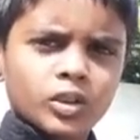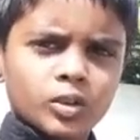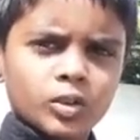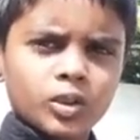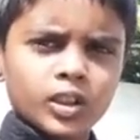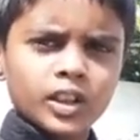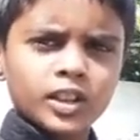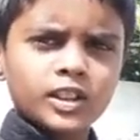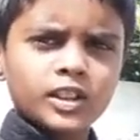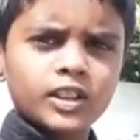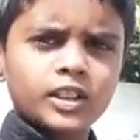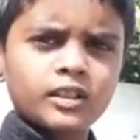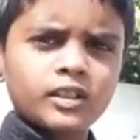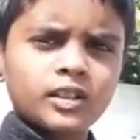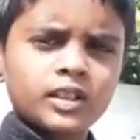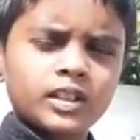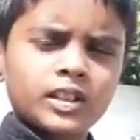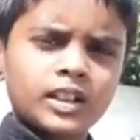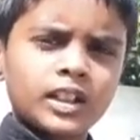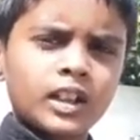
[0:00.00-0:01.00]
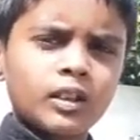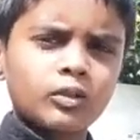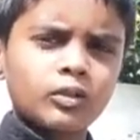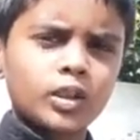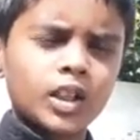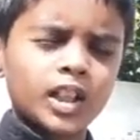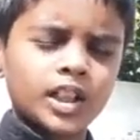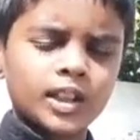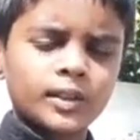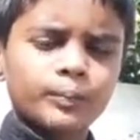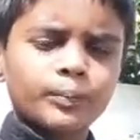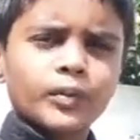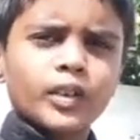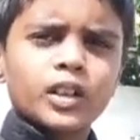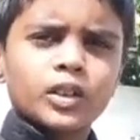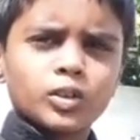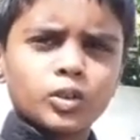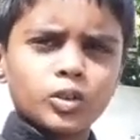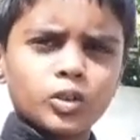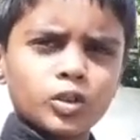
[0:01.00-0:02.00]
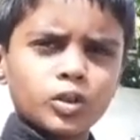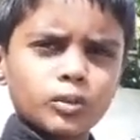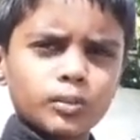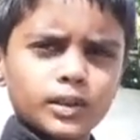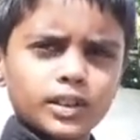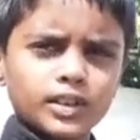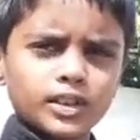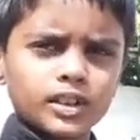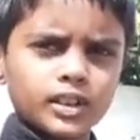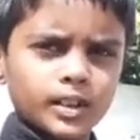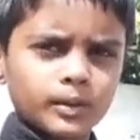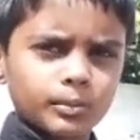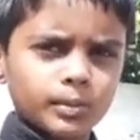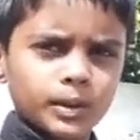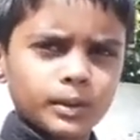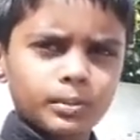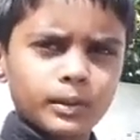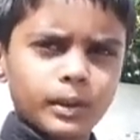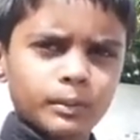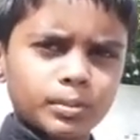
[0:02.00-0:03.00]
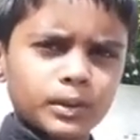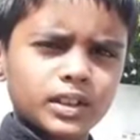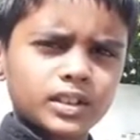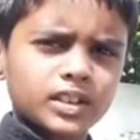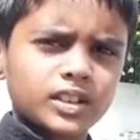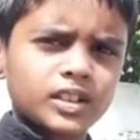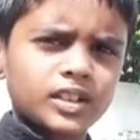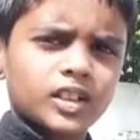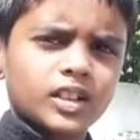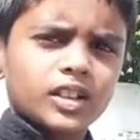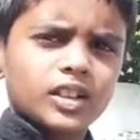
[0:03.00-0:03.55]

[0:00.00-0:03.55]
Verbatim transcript: तो एक दिन क्या हुआ कि दोनों बच्चे ने अपने पापा से